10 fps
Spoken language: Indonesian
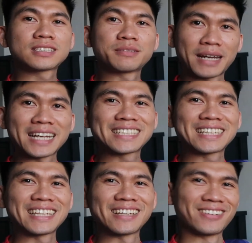Semarang
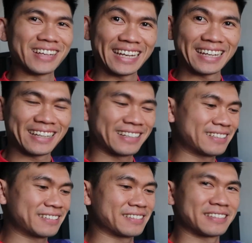City. Oke? Okay?
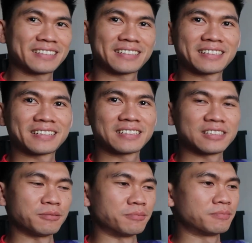
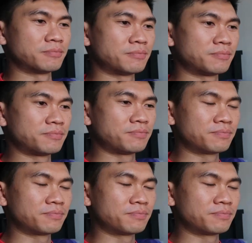Jakarta.